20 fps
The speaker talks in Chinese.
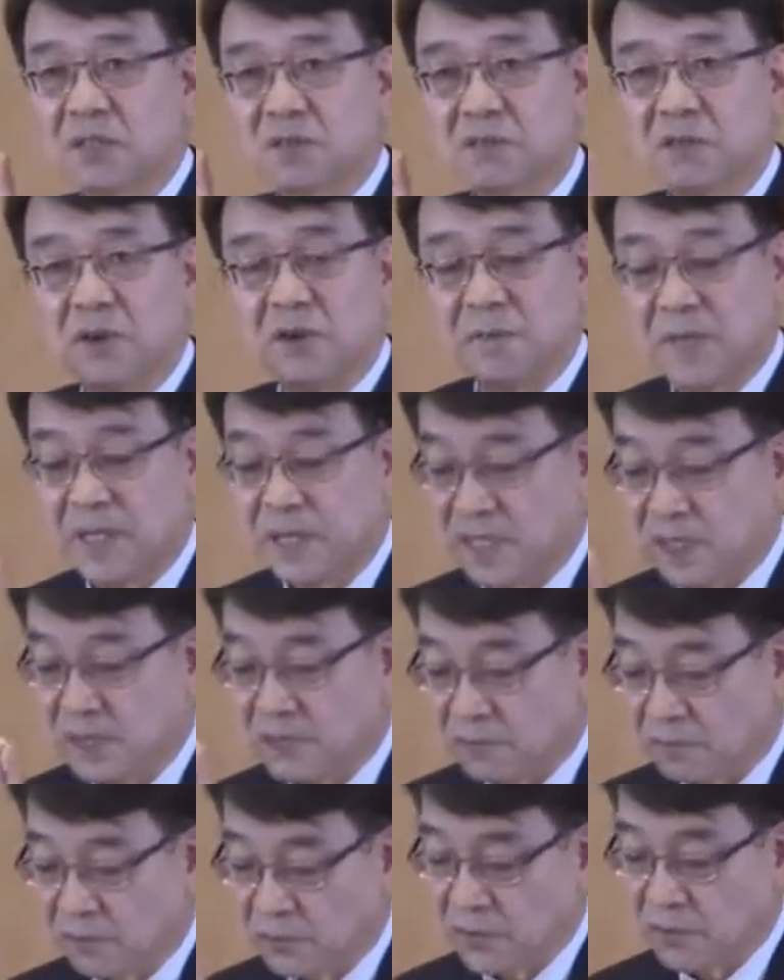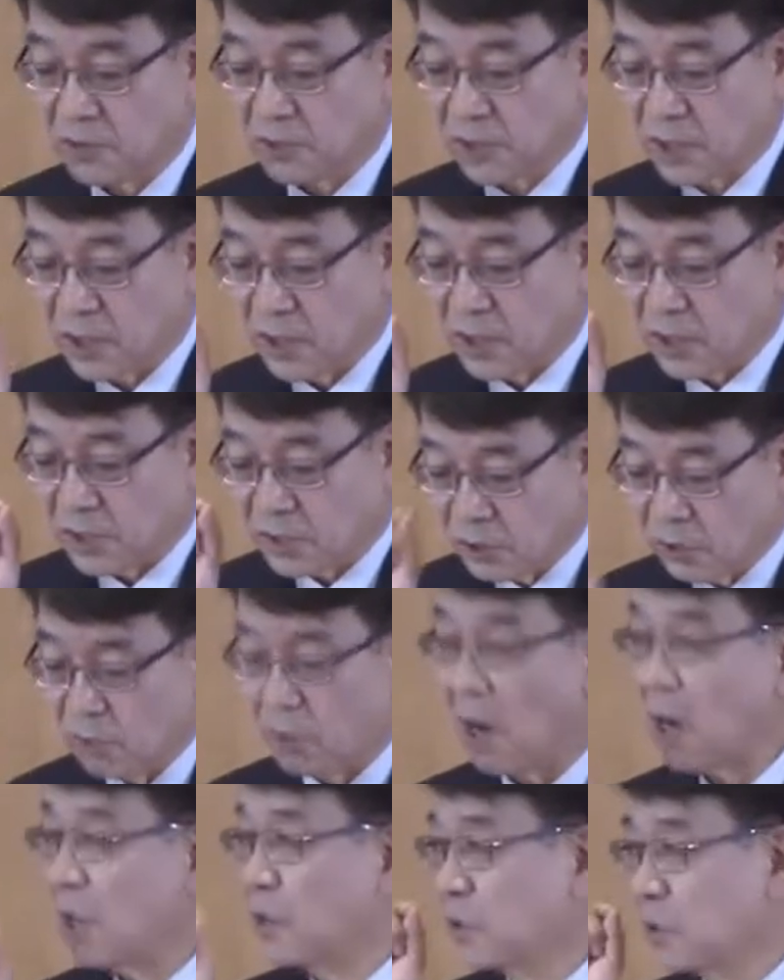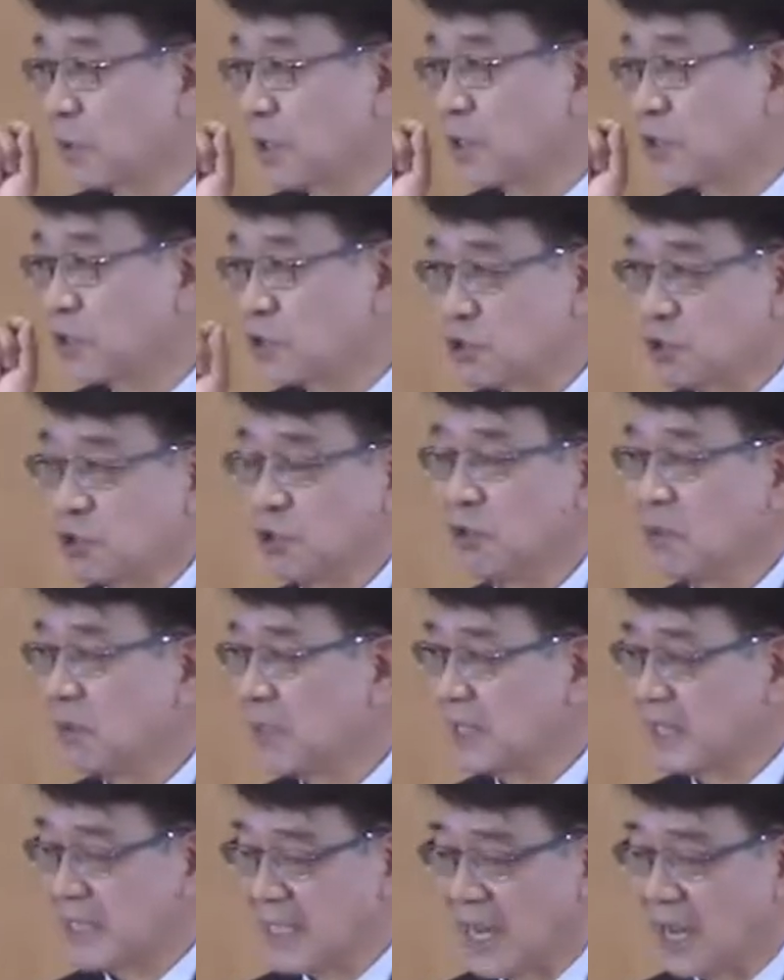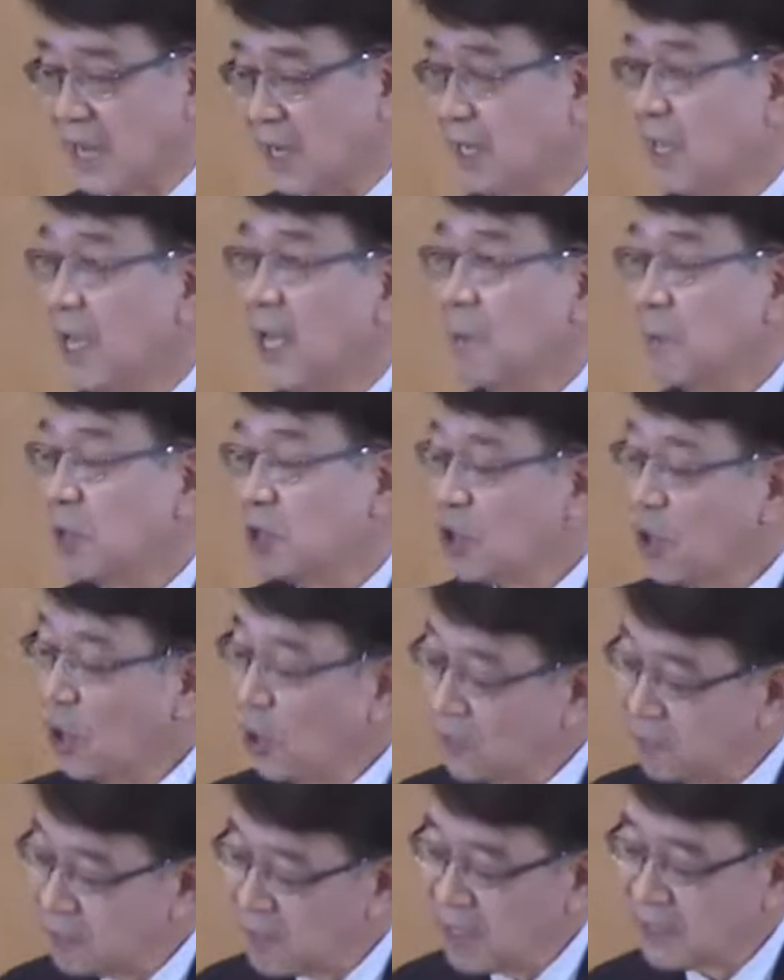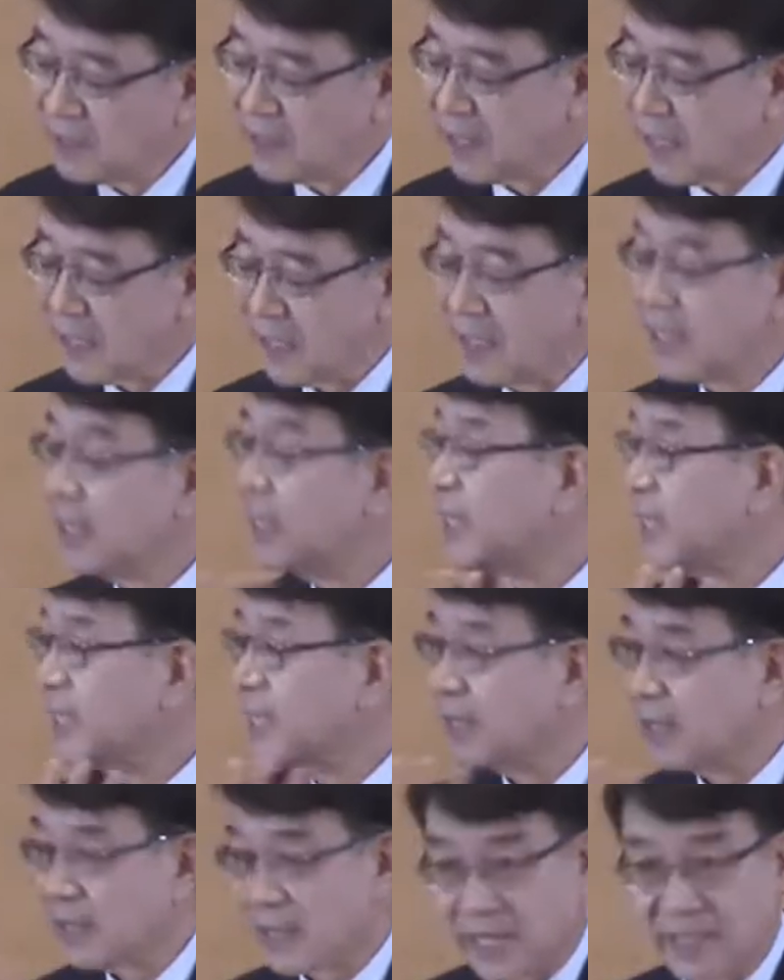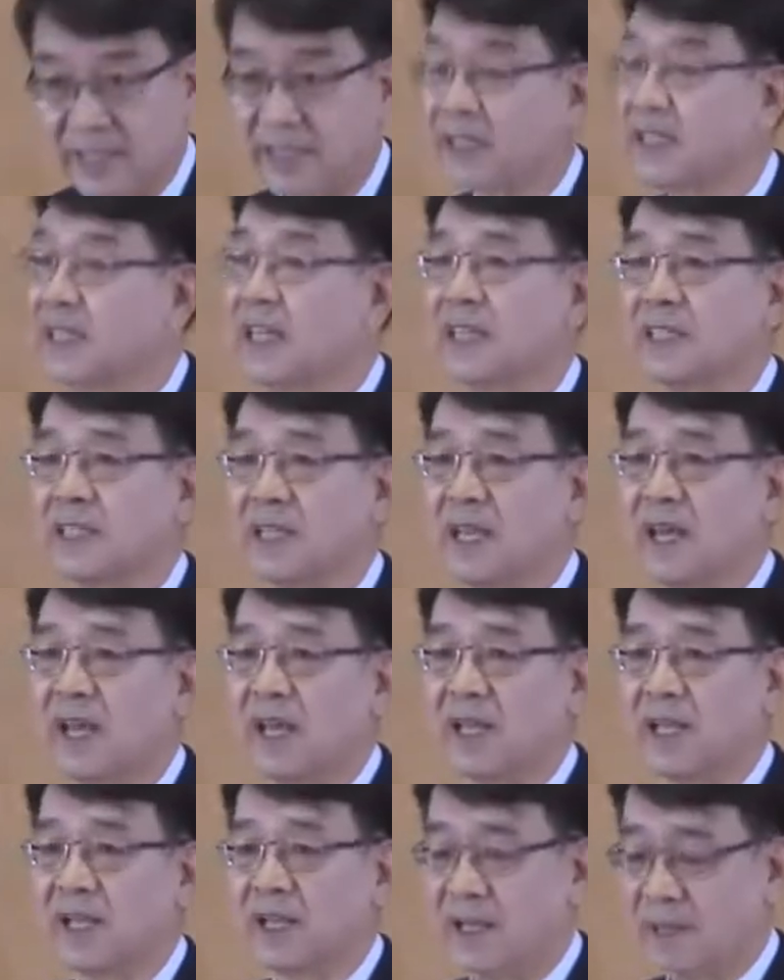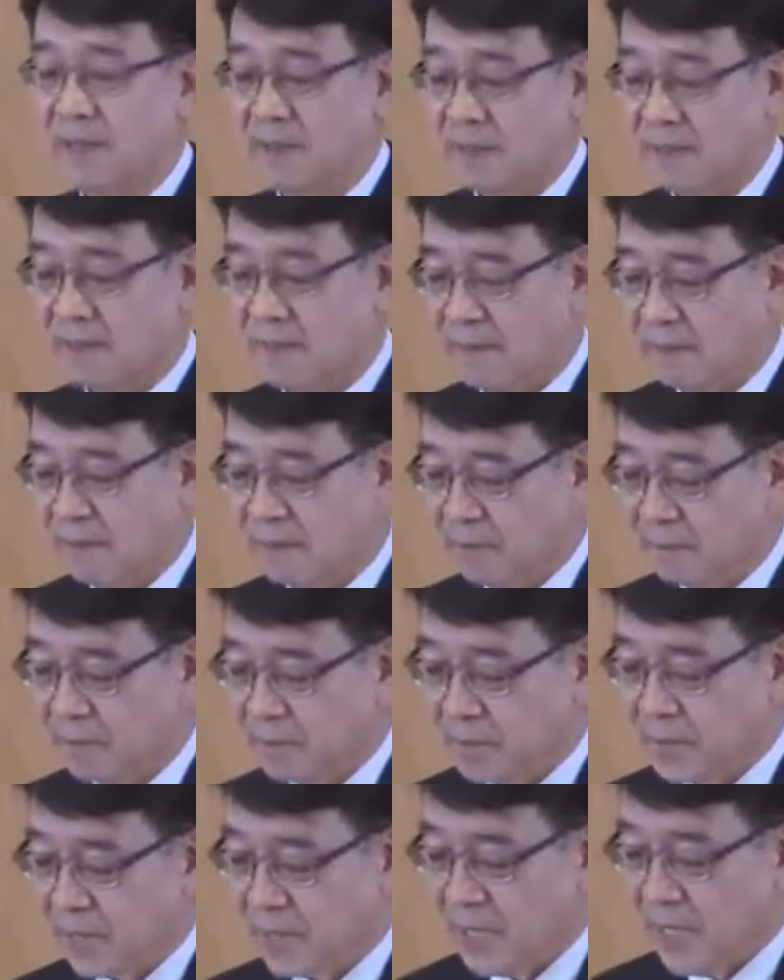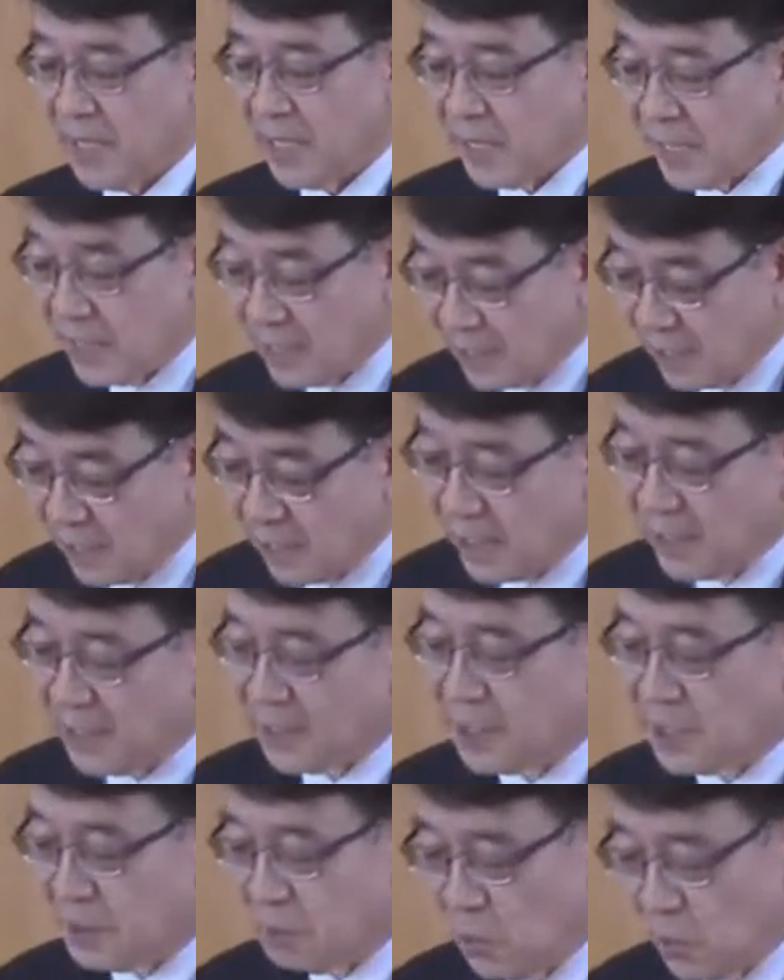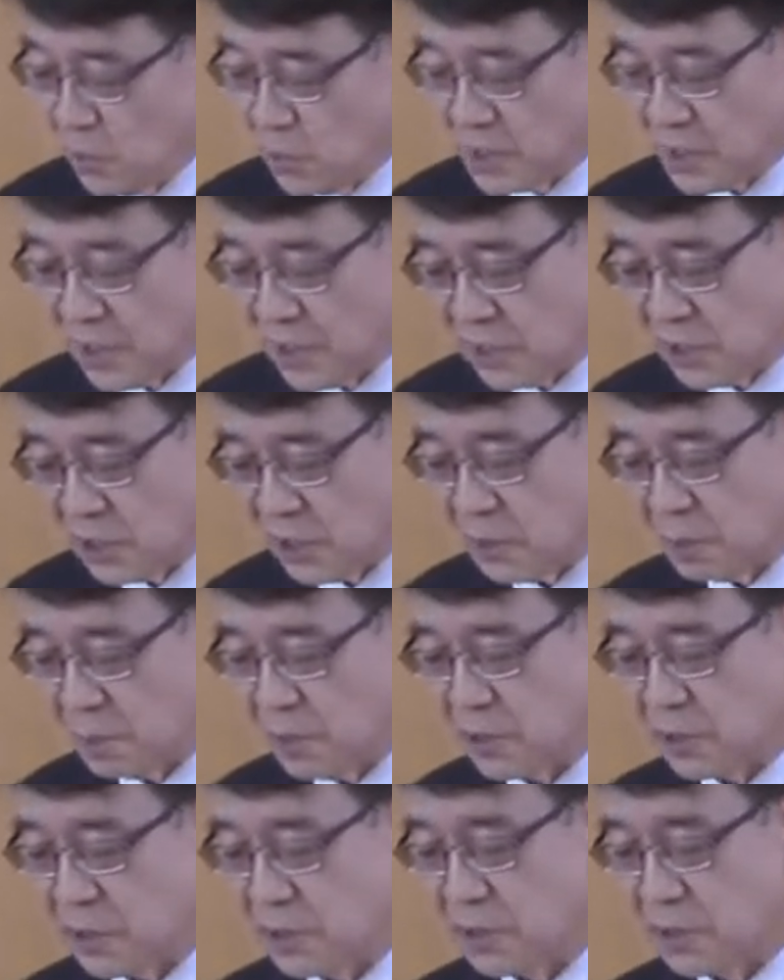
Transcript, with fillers: 神对他们说：“你吃的日子必定死，但是当他们吃的那一天，他们并没有死。